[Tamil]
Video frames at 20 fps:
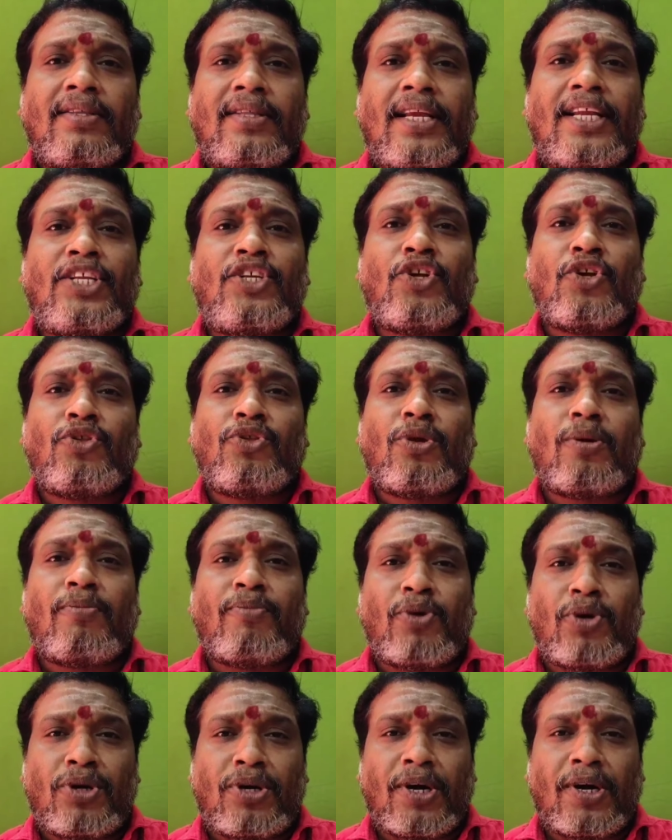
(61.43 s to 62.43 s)
திருச்செந்தூர்
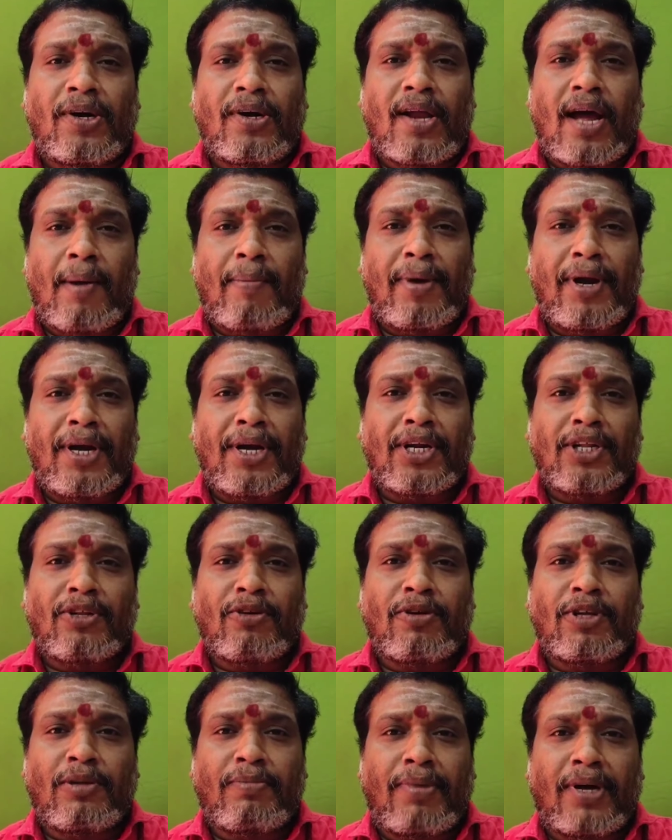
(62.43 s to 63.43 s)
முருகன் அப்படின்றது
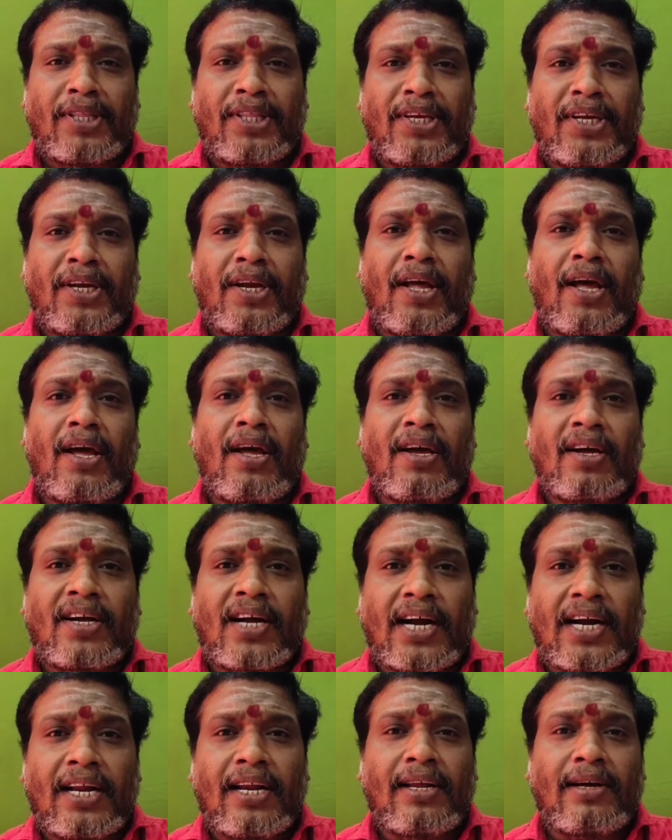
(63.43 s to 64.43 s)
வந்து பார்த்திங்கன்னா
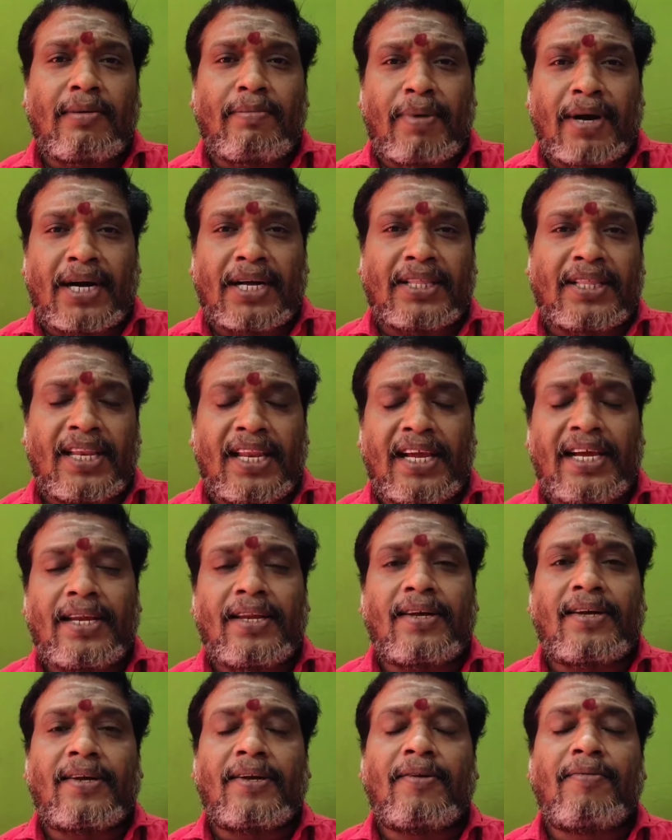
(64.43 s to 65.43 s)
கடலுக்கு பக்கத்திலே
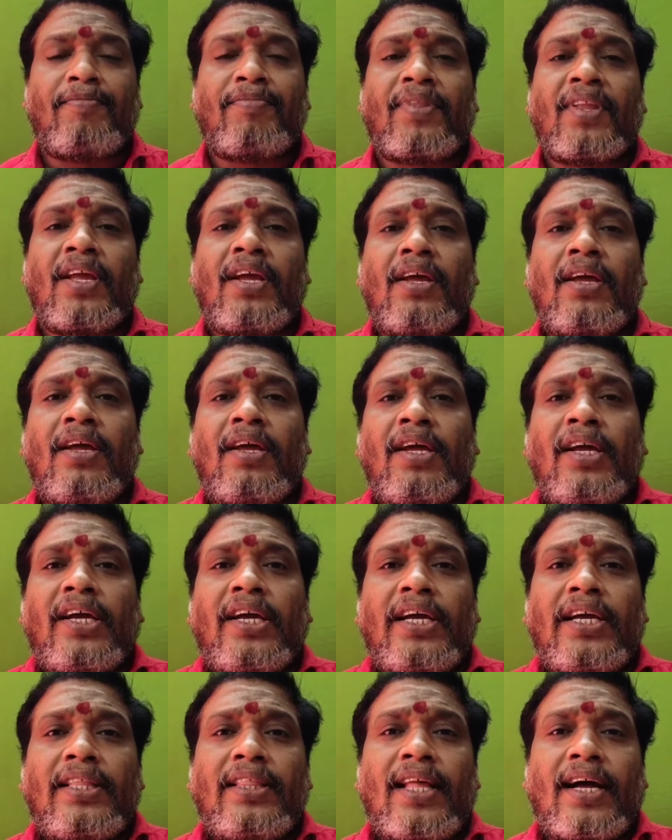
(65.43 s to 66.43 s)

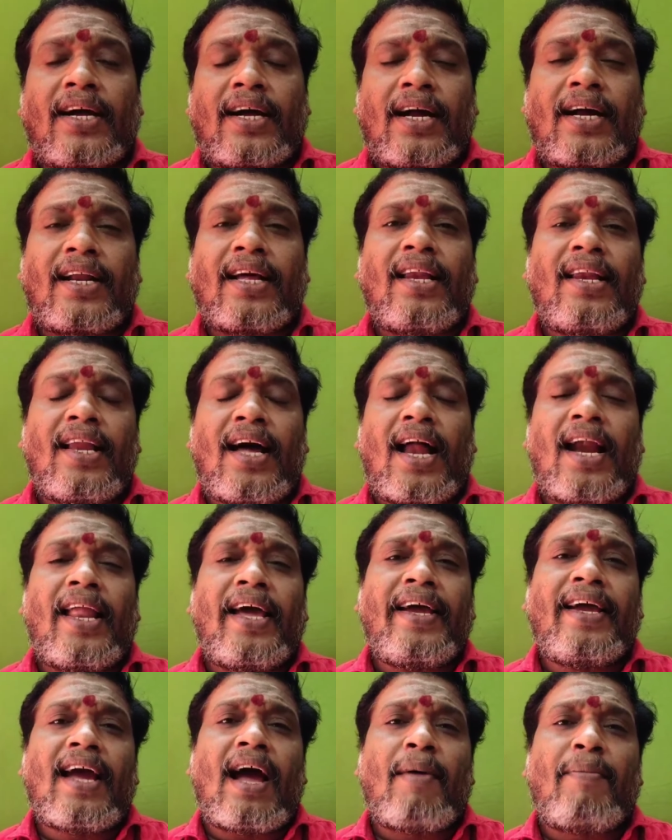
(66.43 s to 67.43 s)
இருக்குது இந்த கடல்
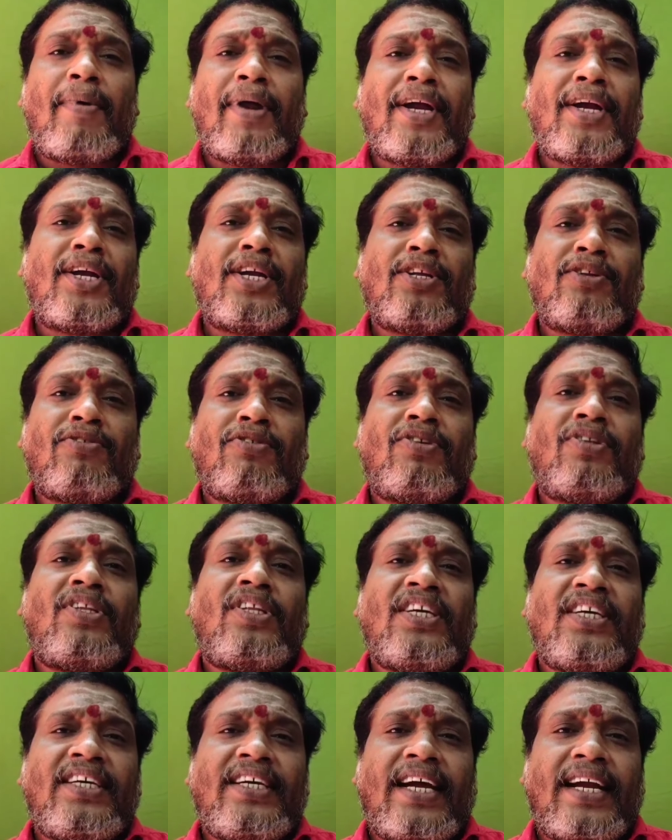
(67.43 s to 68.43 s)
அலை அப்படின்றது
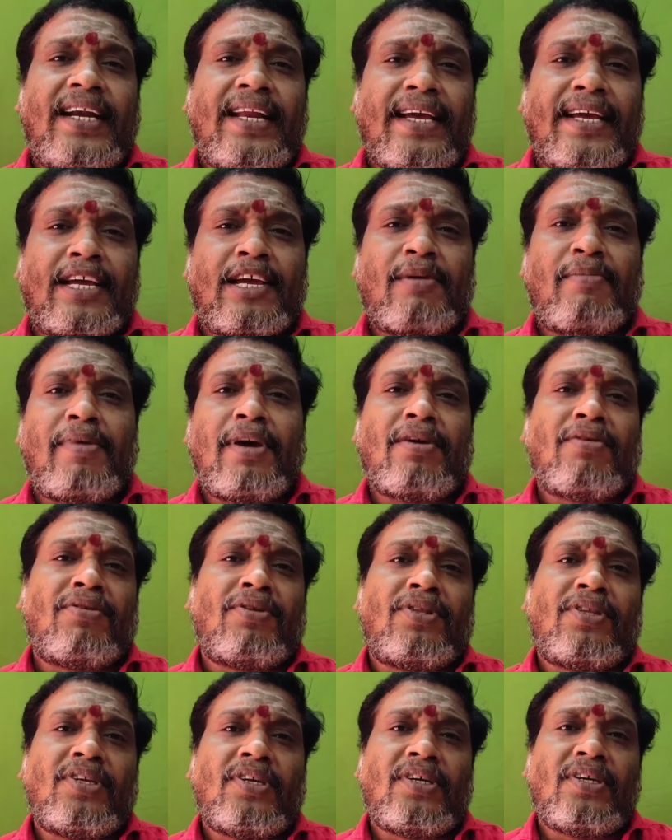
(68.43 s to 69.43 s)
வந்து என்றைக்குமே
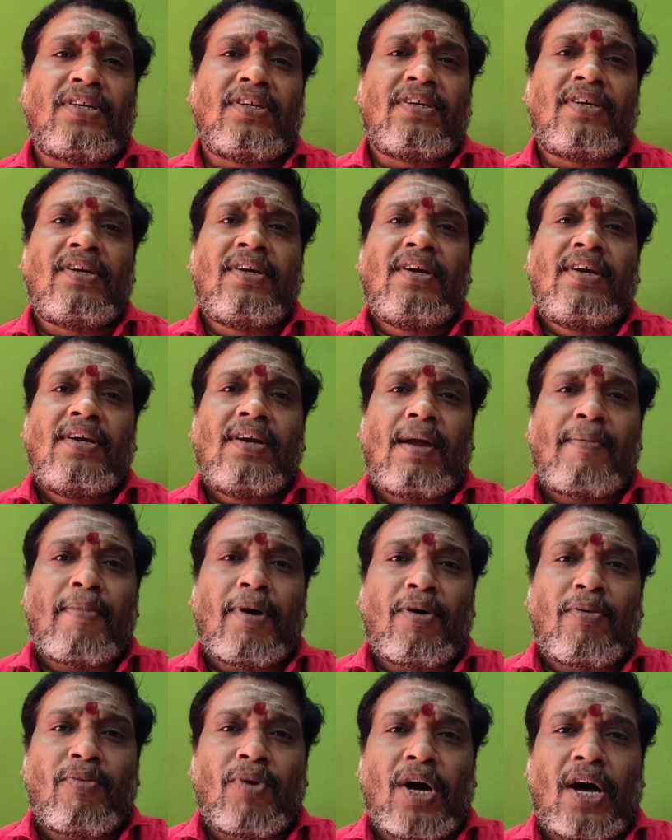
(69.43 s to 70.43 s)
வந்து
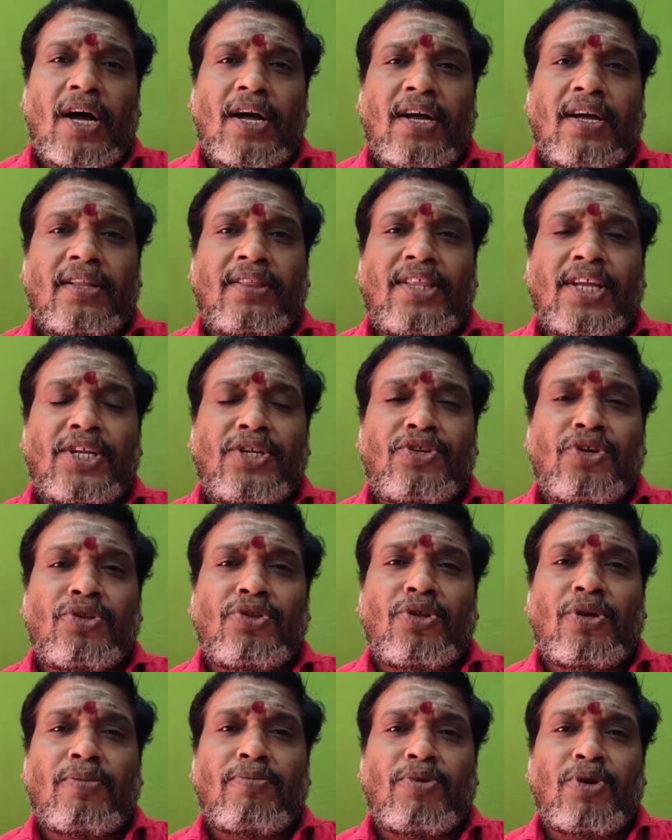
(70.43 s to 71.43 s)
நம்ம
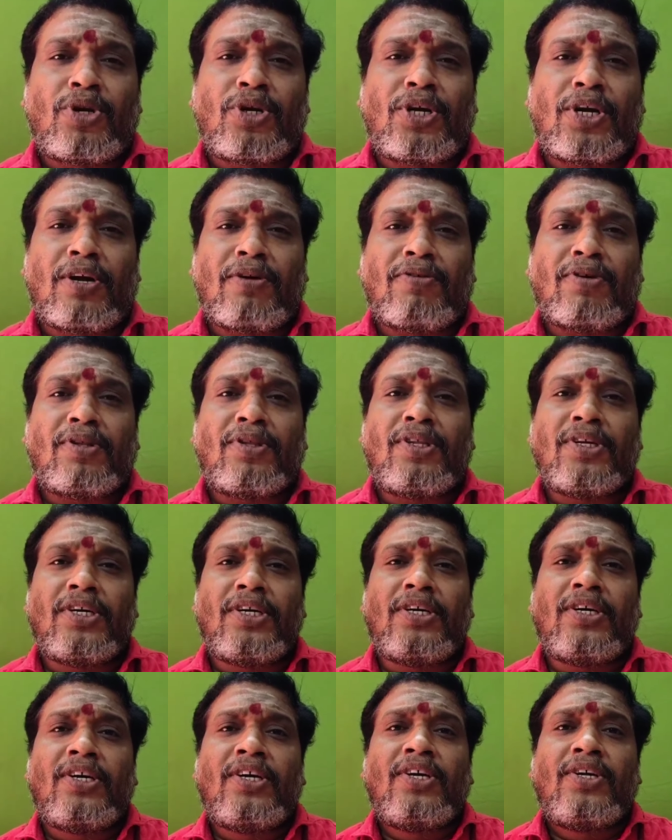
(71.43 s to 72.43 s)
திருச்செந்தூர் முருகனை வந்து
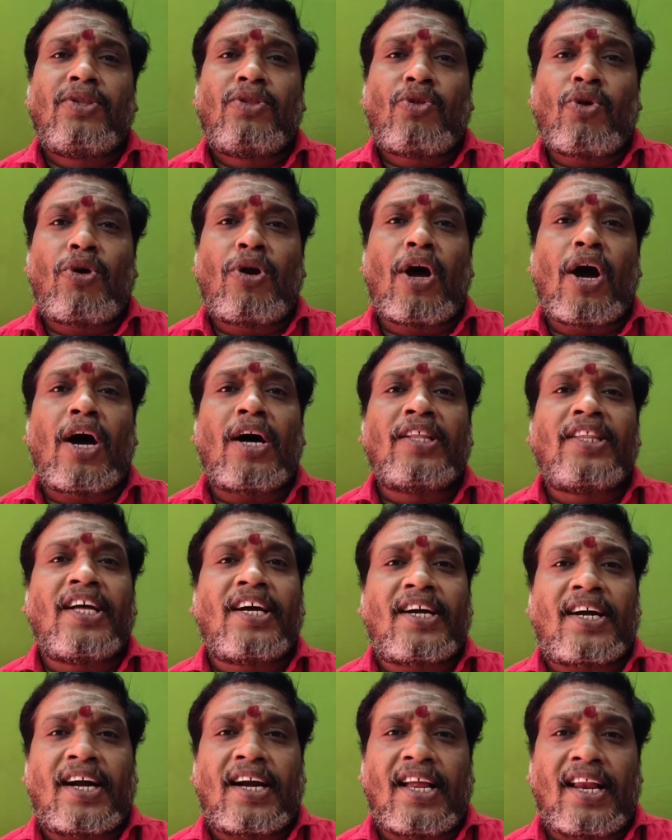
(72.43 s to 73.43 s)
தொடாத
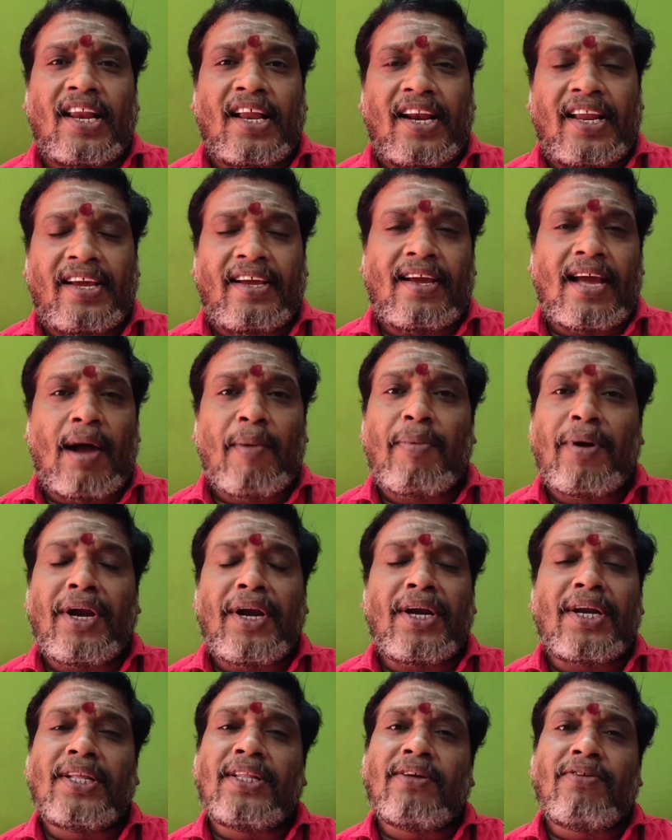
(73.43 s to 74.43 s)
கடல் அலை
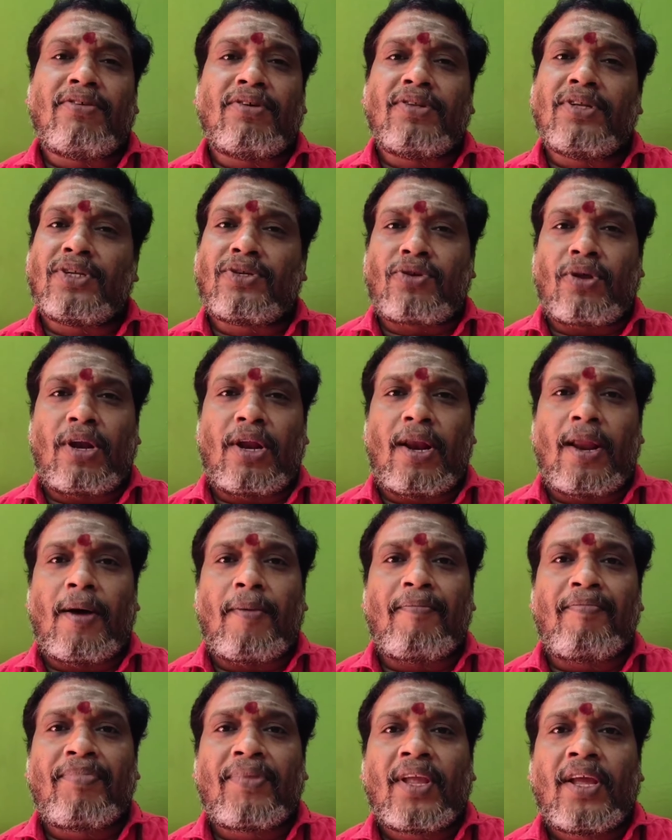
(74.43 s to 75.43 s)
அப்படின்றத வந்து சொல்லலாம்
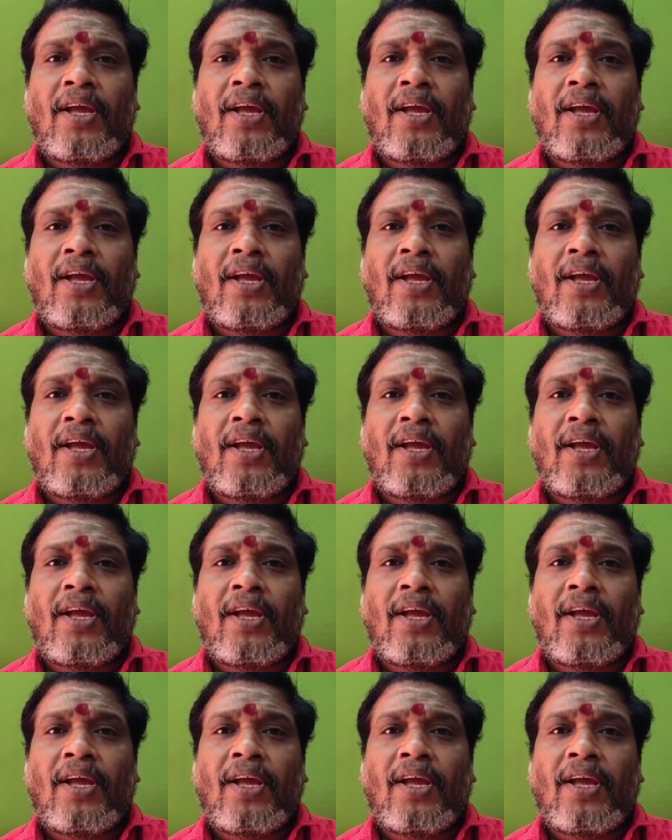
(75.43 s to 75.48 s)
